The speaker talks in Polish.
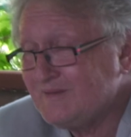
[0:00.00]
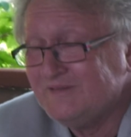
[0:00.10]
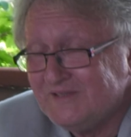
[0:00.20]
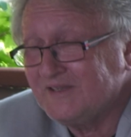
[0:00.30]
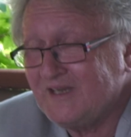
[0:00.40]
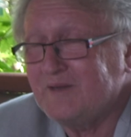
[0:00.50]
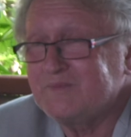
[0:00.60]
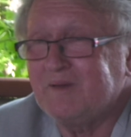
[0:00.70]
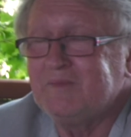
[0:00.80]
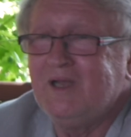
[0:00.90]

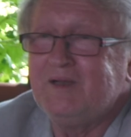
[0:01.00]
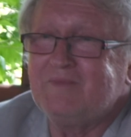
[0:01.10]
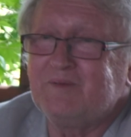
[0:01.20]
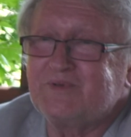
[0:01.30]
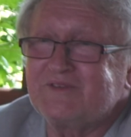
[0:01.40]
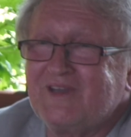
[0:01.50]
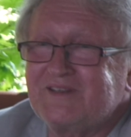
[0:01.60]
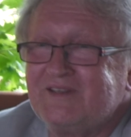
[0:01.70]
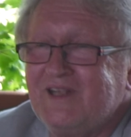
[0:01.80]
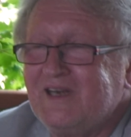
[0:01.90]
nadrabiam, mam
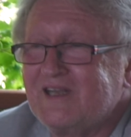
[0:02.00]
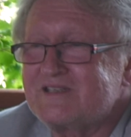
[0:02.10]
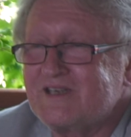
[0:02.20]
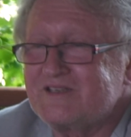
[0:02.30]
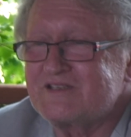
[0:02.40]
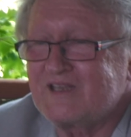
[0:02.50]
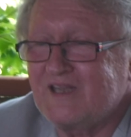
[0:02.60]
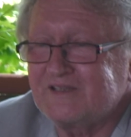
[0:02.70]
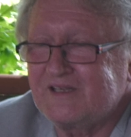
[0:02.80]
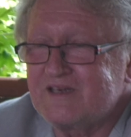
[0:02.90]
prywatne lekcje
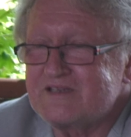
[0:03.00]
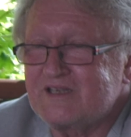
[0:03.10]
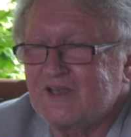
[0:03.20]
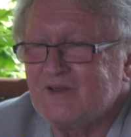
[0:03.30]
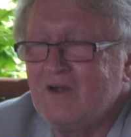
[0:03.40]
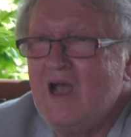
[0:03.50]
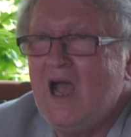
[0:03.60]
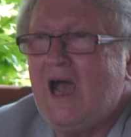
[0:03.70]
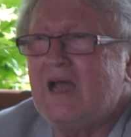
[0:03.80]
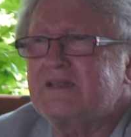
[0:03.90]
języka angielskiego,
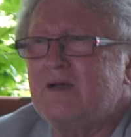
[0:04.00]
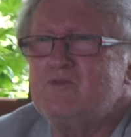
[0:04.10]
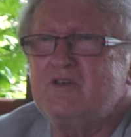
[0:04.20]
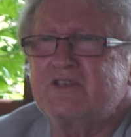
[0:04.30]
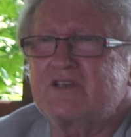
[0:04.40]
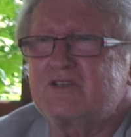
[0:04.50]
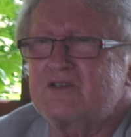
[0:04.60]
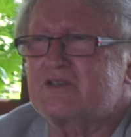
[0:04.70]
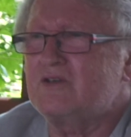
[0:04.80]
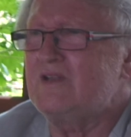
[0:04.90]
a ta młodzież
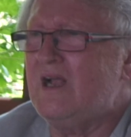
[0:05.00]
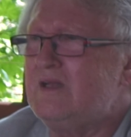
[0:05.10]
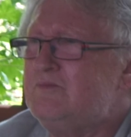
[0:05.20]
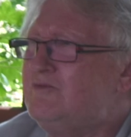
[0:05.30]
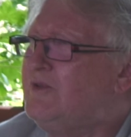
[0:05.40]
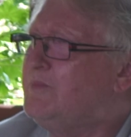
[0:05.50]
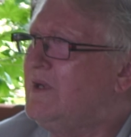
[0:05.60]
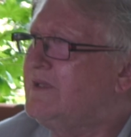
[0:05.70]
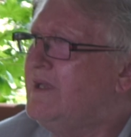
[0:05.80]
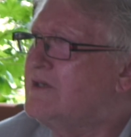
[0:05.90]
doskonale mówi po
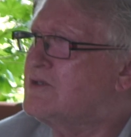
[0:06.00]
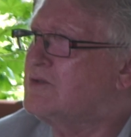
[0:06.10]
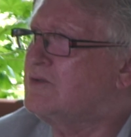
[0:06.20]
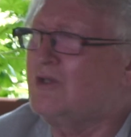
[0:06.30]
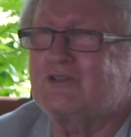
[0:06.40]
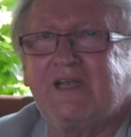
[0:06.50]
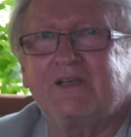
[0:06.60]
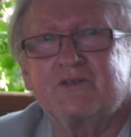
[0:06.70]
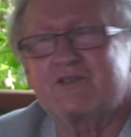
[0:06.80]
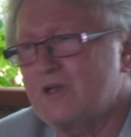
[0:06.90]
angielsku. Do
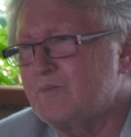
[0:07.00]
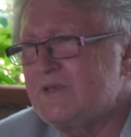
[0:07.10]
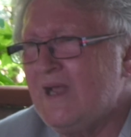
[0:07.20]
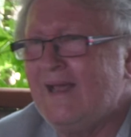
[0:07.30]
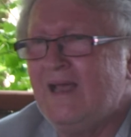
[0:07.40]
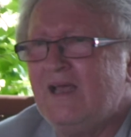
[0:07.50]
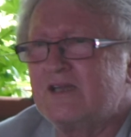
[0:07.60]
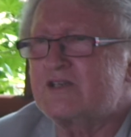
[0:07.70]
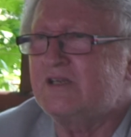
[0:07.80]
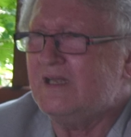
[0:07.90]
tego stopnia,
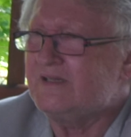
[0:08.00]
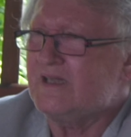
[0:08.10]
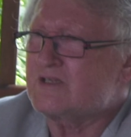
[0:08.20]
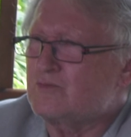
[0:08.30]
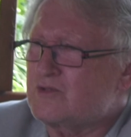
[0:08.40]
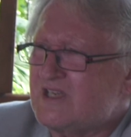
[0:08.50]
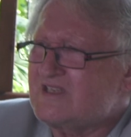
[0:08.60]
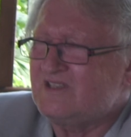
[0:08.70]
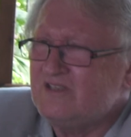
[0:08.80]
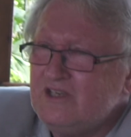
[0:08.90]
że jedna z
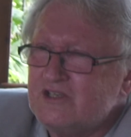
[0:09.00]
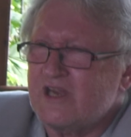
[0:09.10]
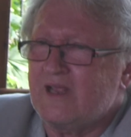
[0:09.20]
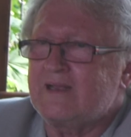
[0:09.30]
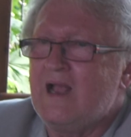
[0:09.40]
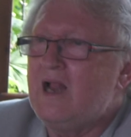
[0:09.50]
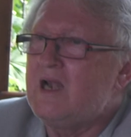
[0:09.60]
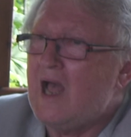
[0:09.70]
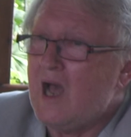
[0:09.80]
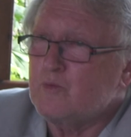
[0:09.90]
uczestniczek,
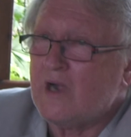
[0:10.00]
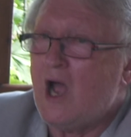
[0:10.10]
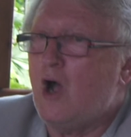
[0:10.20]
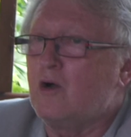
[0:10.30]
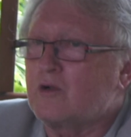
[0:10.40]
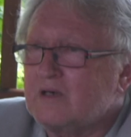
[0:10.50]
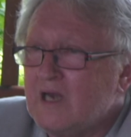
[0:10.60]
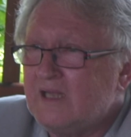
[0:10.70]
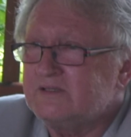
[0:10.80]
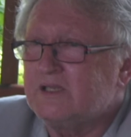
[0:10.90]
Laura
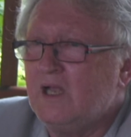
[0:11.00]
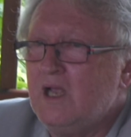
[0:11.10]
Orland,